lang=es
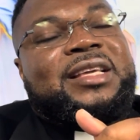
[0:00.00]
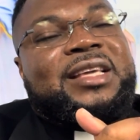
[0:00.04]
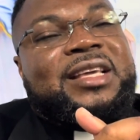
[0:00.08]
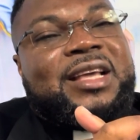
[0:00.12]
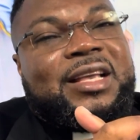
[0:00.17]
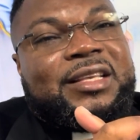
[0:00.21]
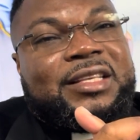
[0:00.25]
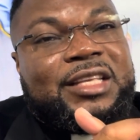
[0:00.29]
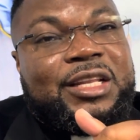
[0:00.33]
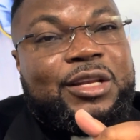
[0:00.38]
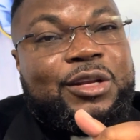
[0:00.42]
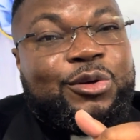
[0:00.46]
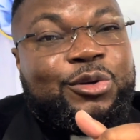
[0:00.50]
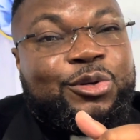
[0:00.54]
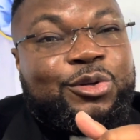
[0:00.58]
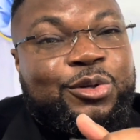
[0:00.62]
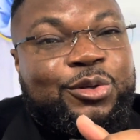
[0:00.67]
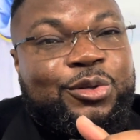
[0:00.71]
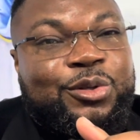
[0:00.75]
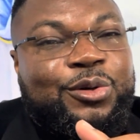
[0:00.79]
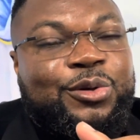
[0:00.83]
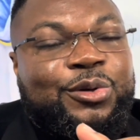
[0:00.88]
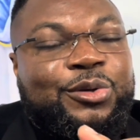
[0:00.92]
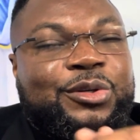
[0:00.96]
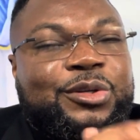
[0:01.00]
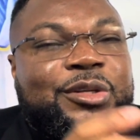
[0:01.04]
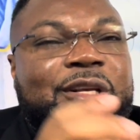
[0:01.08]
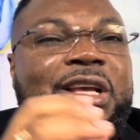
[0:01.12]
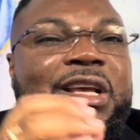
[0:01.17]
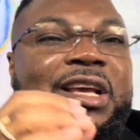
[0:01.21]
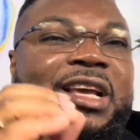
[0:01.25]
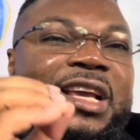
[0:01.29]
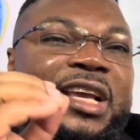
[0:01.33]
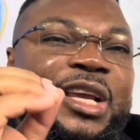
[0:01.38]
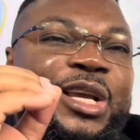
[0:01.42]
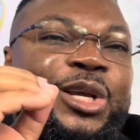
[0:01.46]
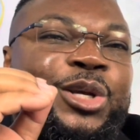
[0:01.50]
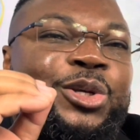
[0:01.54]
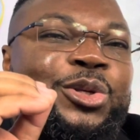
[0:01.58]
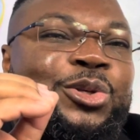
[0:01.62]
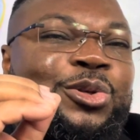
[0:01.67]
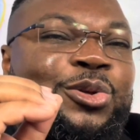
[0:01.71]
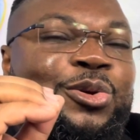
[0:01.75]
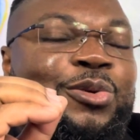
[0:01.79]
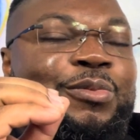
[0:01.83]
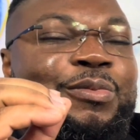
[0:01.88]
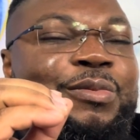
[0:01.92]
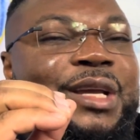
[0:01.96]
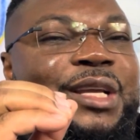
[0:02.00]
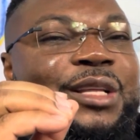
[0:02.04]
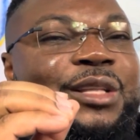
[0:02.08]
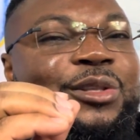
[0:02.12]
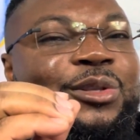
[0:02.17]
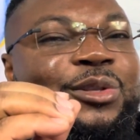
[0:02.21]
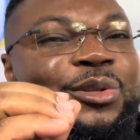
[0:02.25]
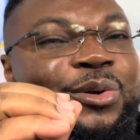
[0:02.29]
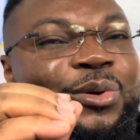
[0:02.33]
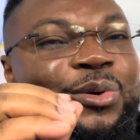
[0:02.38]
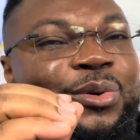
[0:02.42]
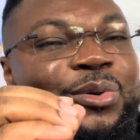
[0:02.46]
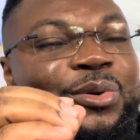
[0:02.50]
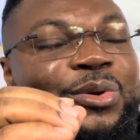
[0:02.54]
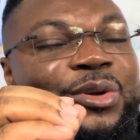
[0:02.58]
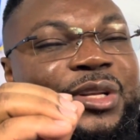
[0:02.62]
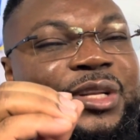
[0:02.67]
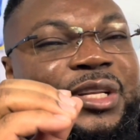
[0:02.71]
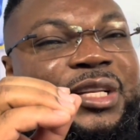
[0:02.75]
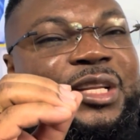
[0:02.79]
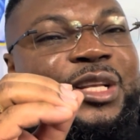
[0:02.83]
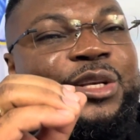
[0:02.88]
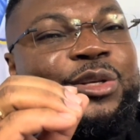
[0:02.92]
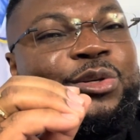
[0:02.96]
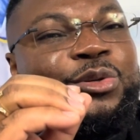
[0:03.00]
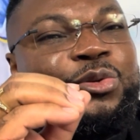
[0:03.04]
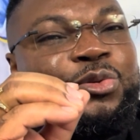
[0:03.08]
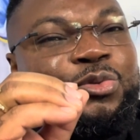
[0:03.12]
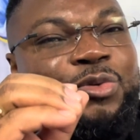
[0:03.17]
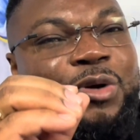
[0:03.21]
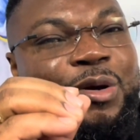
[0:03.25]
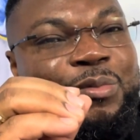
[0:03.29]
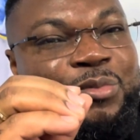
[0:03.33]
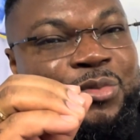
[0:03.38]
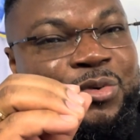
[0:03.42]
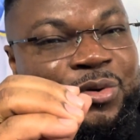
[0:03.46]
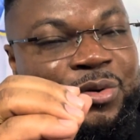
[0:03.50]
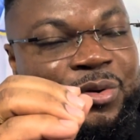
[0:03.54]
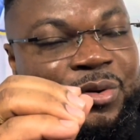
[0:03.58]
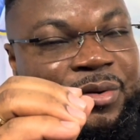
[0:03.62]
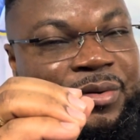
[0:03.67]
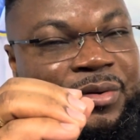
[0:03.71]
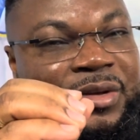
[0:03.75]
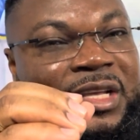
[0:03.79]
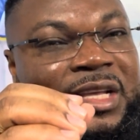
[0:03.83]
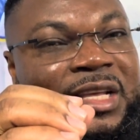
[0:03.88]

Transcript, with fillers: y hace de nosotros instrumento de su amor.